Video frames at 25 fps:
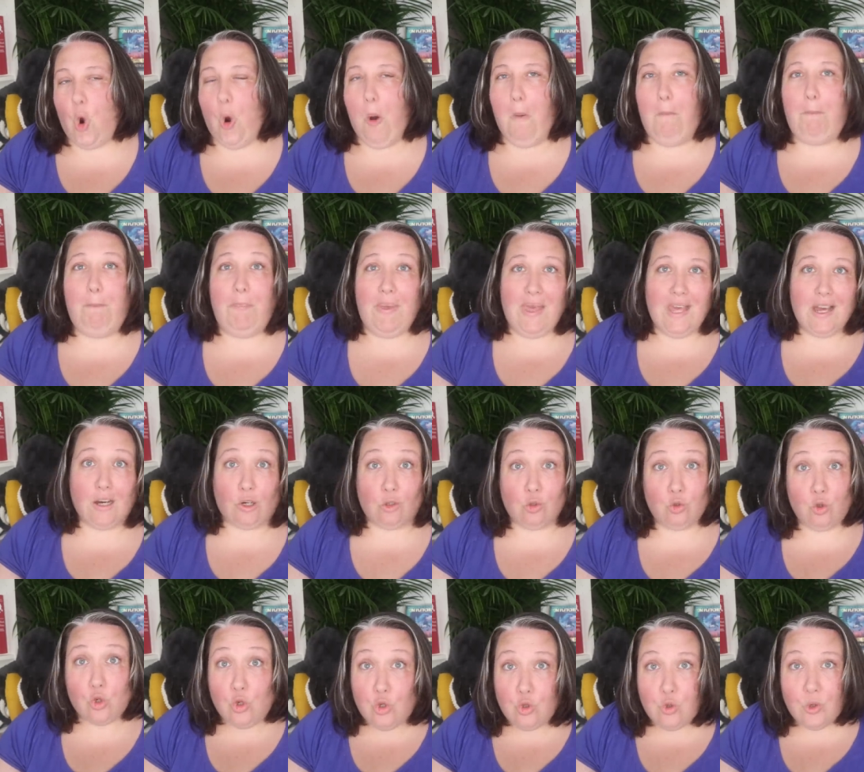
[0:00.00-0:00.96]
Au pire,
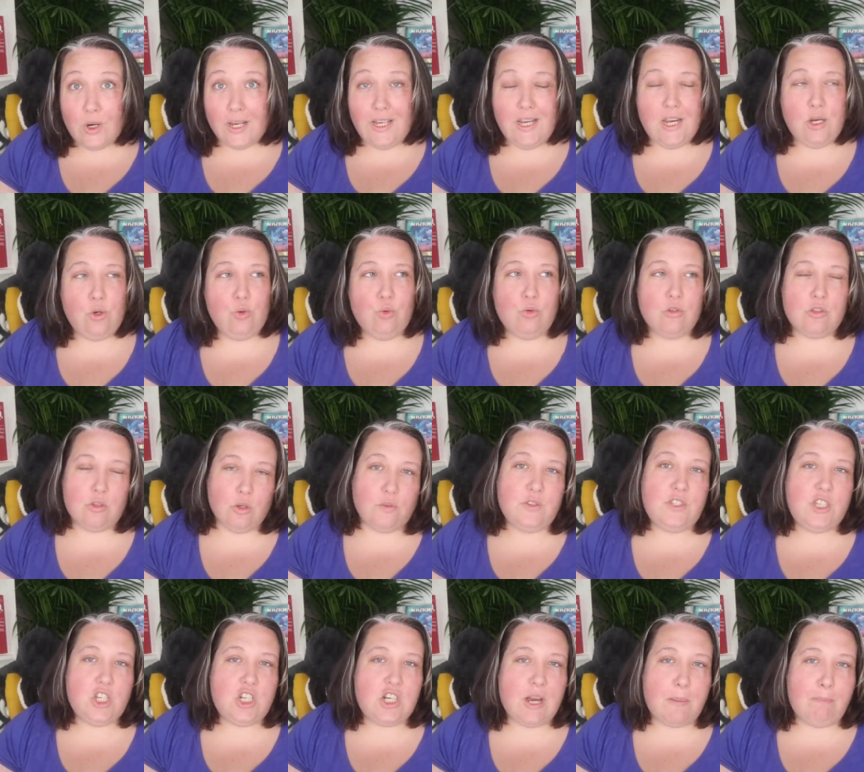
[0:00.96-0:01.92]
en deux jours, il est lu,
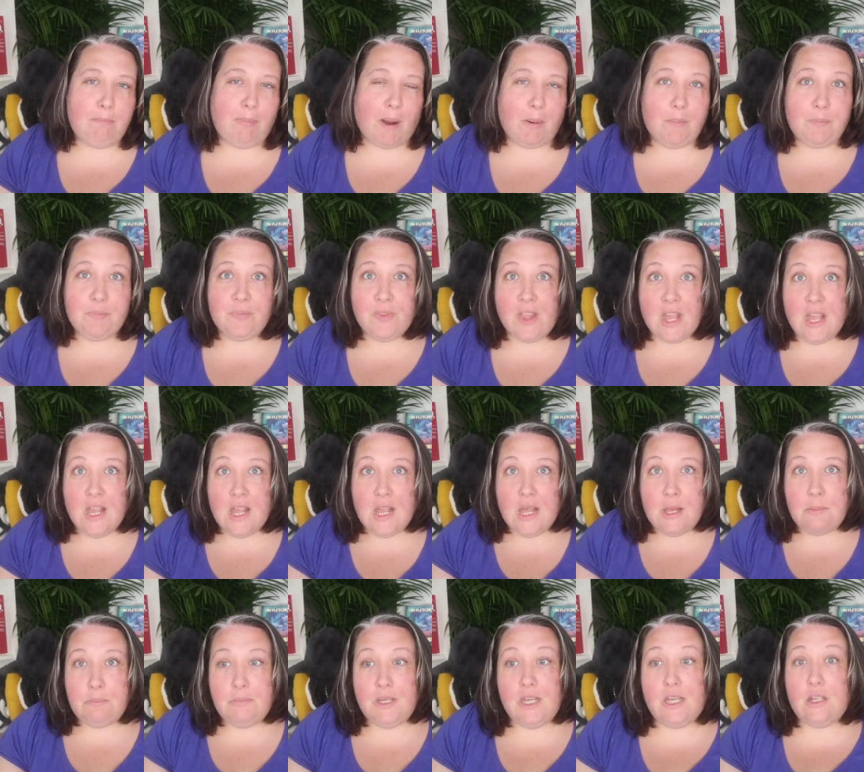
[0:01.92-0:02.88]
sauf si je l'aime pas.
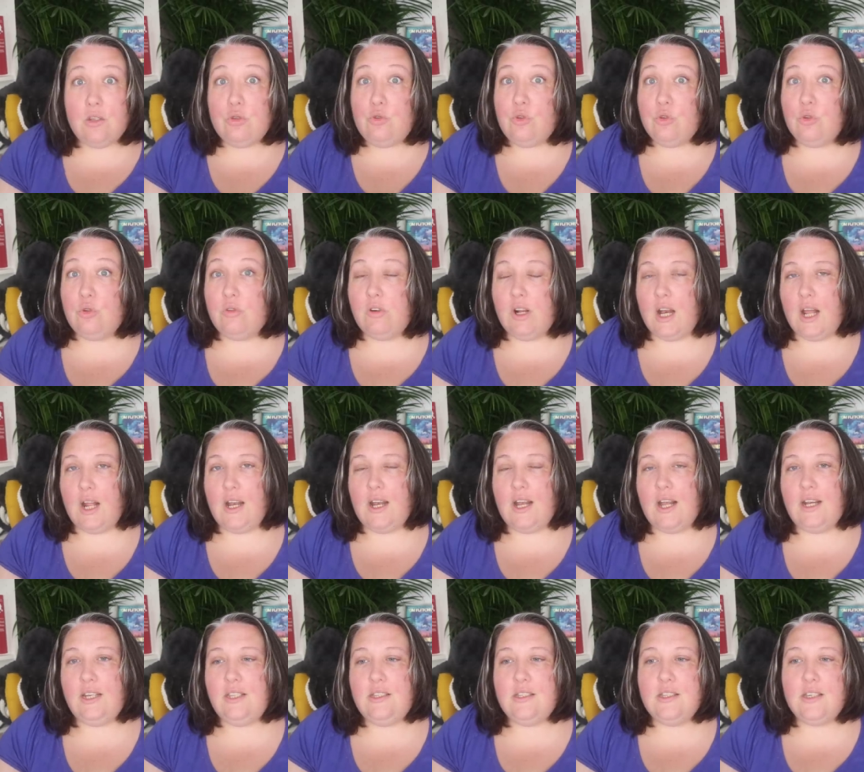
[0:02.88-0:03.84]
Mais du coup, voilà,
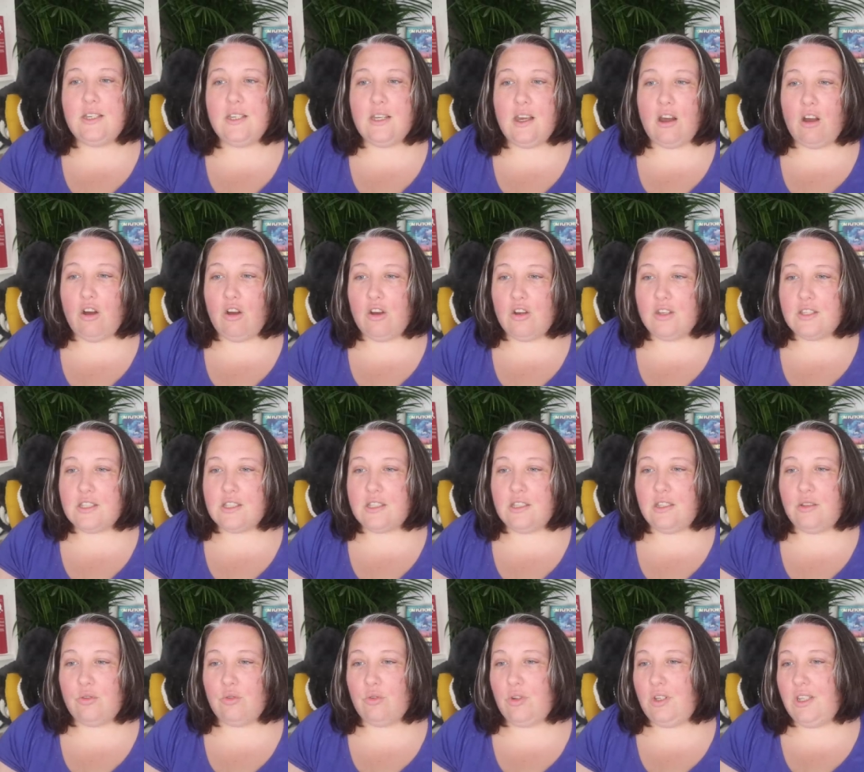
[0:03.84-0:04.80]
là, l'idée, euh,
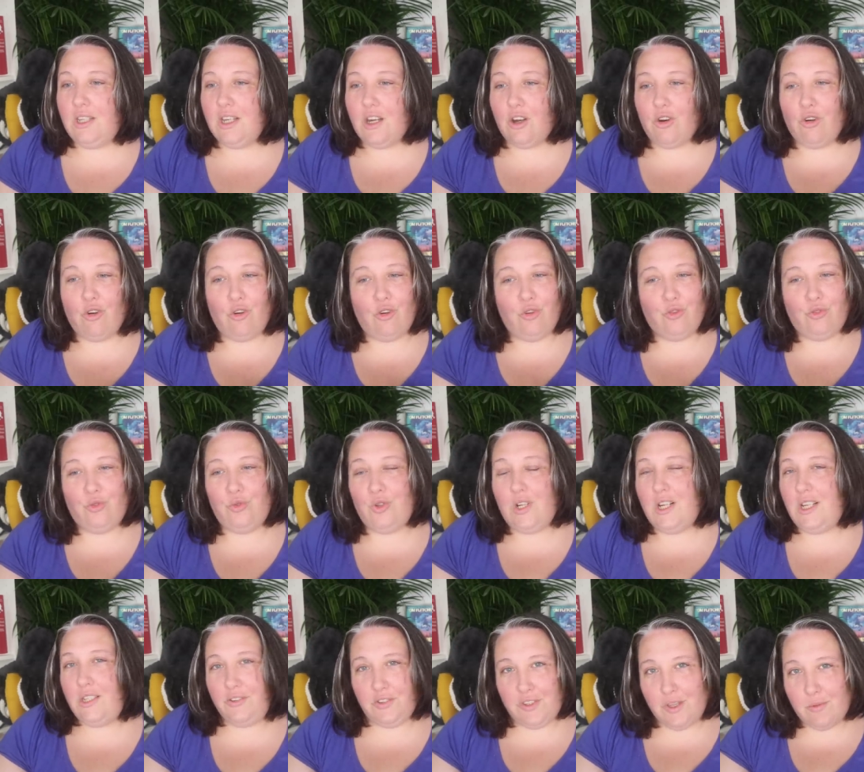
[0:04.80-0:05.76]
c'est de lire euh, tous
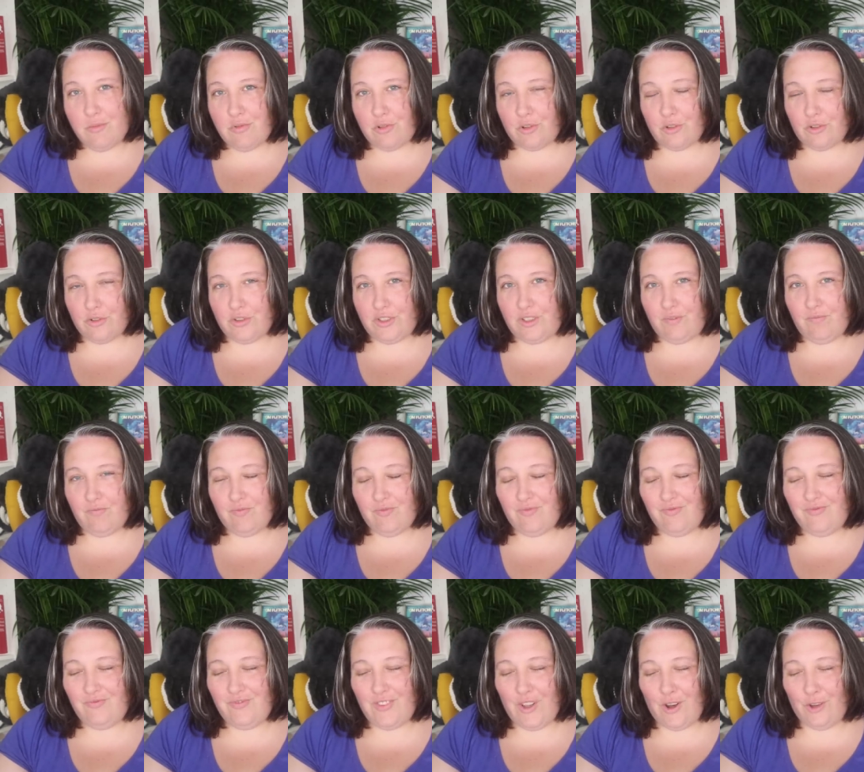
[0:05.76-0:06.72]
les livres qui me font envie
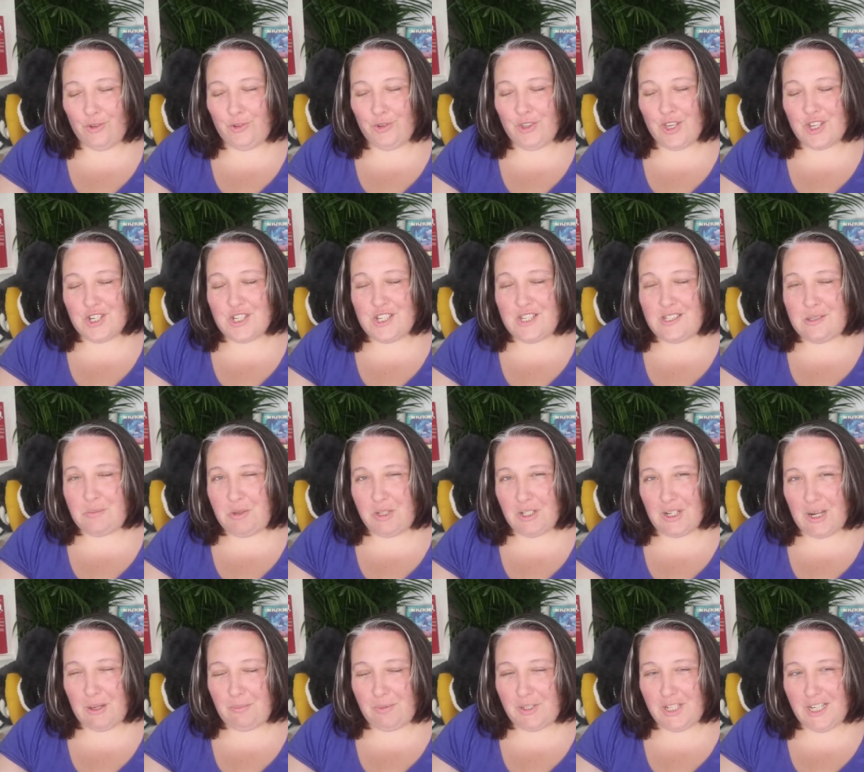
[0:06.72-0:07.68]
en tout cas, je les ai mis
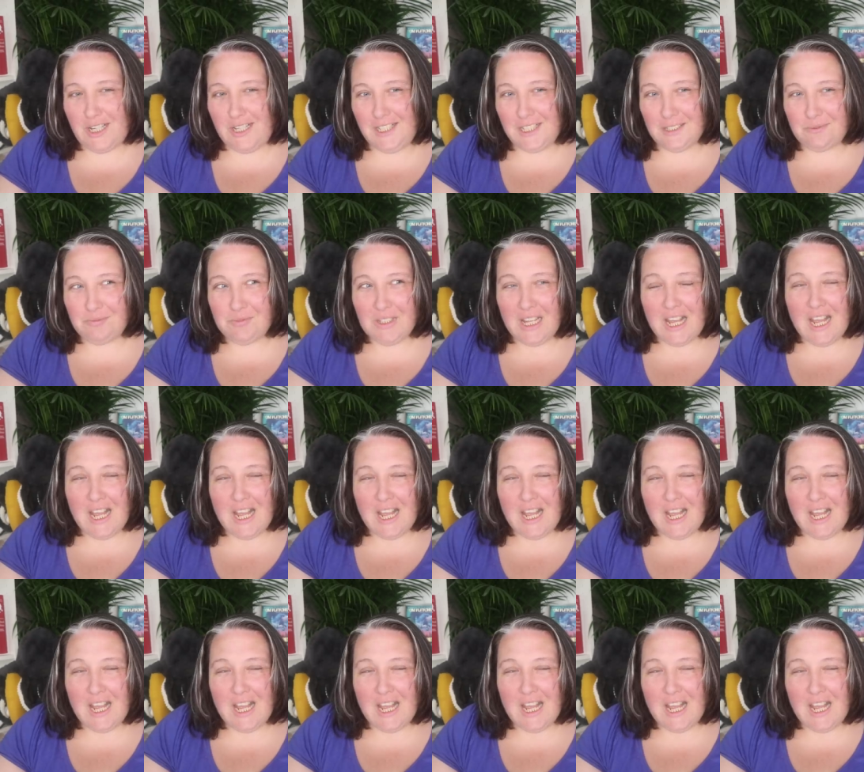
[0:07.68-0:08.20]
dans la pile à lire.